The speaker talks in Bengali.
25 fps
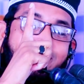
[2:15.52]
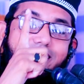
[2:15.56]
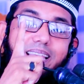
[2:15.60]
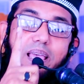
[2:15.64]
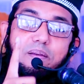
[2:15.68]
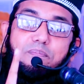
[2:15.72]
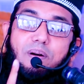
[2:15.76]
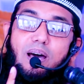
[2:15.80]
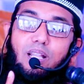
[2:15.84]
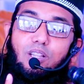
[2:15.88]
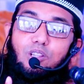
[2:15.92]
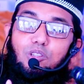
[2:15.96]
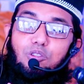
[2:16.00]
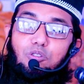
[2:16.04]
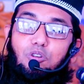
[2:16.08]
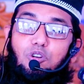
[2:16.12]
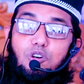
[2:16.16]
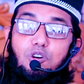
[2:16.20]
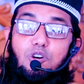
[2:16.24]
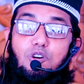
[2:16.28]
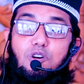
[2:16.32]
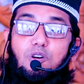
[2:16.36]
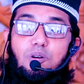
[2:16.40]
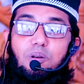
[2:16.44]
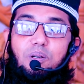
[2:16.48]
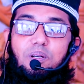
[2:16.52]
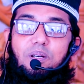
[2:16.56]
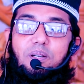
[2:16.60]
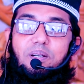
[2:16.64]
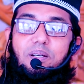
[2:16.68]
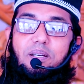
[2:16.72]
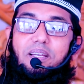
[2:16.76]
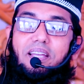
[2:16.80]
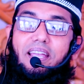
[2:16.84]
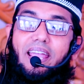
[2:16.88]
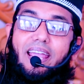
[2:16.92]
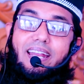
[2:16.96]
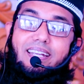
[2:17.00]
যে মাত্র
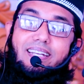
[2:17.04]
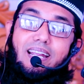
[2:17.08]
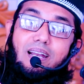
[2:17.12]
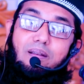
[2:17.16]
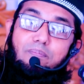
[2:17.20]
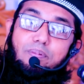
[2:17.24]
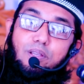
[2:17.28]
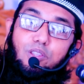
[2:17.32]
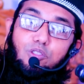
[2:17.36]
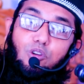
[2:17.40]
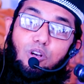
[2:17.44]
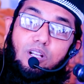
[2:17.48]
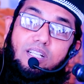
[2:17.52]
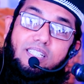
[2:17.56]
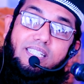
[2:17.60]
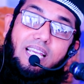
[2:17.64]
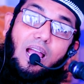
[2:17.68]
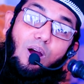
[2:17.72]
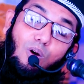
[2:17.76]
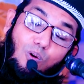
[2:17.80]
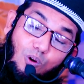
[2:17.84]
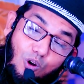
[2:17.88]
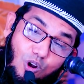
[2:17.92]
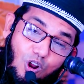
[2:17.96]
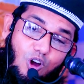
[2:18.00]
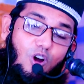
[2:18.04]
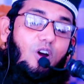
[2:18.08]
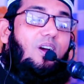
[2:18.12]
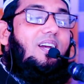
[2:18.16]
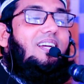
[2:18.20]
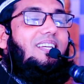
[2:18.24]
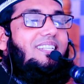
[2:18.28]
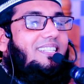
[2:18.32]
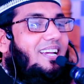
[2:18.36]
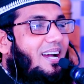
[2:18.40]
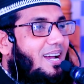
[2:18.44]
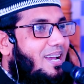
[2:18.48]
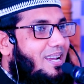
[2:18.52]
এটার ভিতরে চাউল
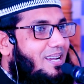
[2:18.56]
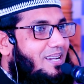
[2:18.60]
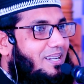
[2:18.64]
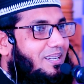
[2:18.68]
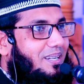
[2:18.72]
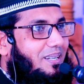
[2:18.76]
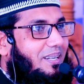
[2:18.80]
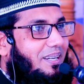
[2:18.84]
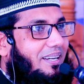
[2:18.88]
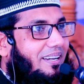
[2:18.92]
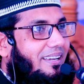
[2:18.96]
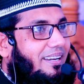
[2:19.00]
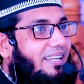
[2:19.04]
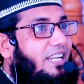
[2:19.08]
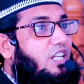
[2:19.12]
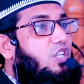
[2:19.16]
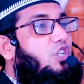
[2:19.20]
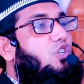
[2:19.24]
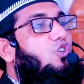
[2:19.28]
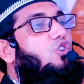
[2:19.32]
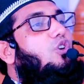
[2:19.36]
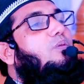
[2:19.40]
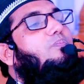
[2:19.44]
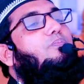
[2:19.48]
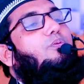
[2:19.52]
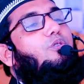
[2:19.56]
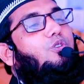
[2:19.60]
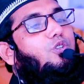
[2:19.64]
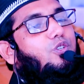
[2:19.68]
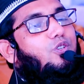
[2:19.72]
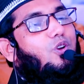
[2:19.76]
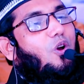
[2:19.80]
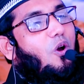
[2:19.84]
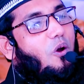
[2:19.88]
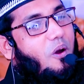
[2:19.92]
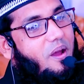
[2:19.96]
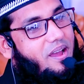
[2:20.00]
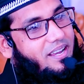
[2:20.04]
হয়ে যায়
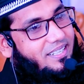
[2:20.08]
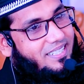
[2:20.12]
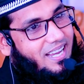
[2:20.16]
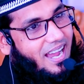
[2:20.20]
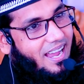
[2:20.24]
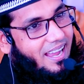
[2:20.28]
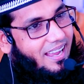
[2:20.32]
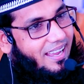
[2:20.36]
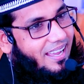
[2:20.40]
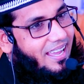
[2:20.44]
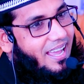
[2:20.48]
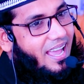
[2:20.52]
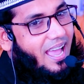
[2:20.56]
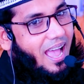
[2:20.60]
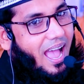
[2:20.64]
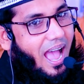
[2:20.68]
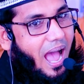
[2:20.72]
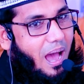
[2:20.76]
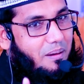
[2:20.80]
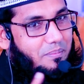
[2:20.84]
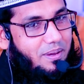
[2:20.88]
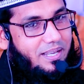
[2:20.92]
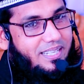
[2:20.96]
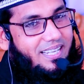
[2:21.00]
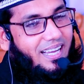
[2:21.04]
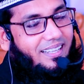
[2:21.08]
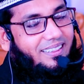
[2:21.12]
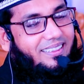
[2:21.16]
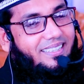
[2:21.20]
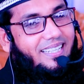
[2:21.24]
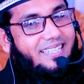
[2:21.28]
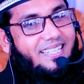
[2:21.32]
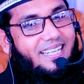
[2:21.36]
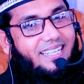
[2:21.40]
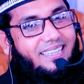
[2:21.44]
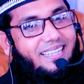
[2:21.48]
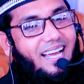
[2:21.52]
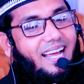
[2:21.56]
হৃষ্টপুষ্ট হয়ে যায় আমি
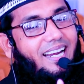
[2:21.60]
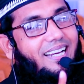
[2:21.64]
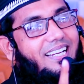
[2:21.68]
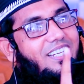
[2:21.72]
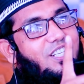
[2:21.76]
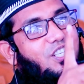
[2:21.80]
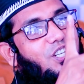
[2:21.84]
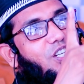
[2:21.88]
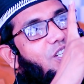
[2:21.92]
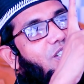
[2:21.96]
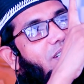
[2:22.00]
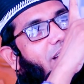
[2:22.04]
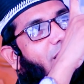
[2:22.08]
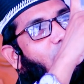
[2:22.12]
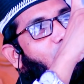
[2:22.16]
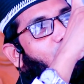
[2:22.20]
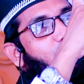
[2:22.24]
জানতে চাই দানের শীষটা